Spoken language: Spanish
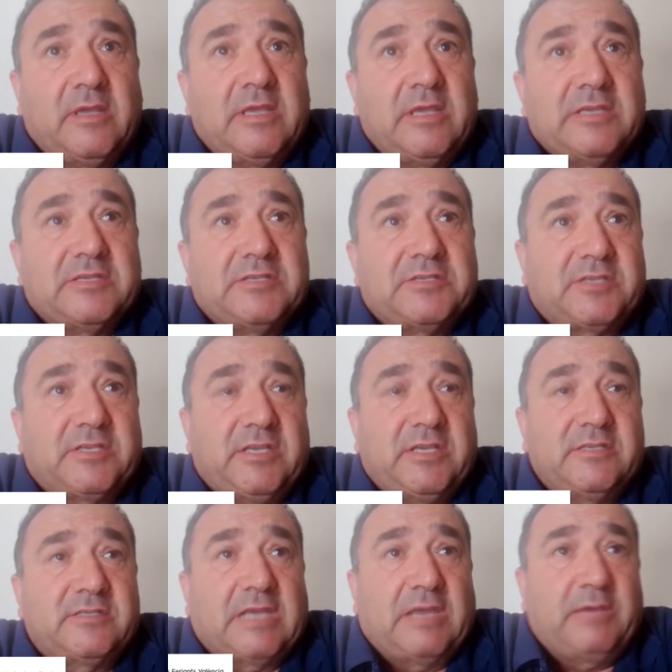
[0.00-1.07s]

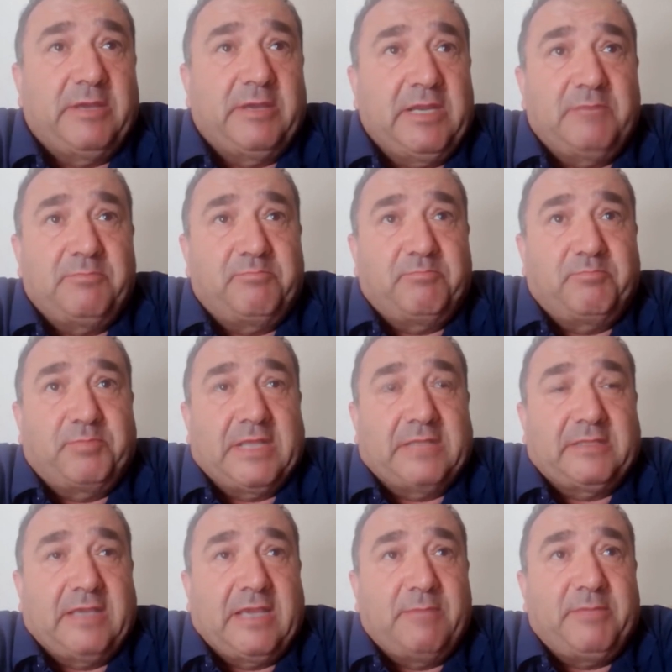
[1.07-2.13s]
sin saber
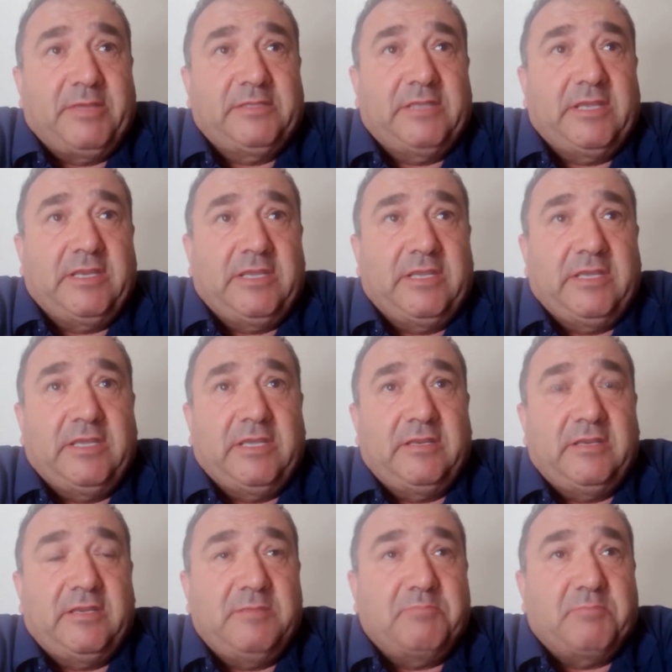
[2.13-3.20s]
prácticamente ni,
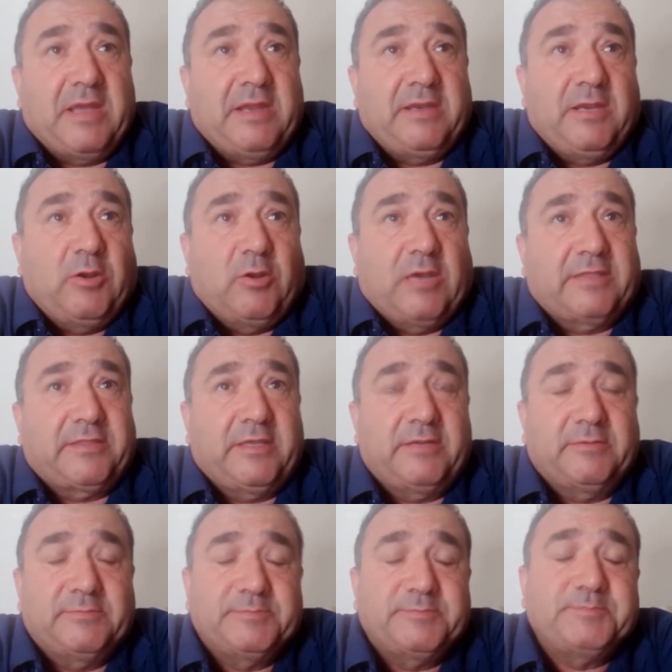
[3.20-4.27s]
ni, ni lo que hacer.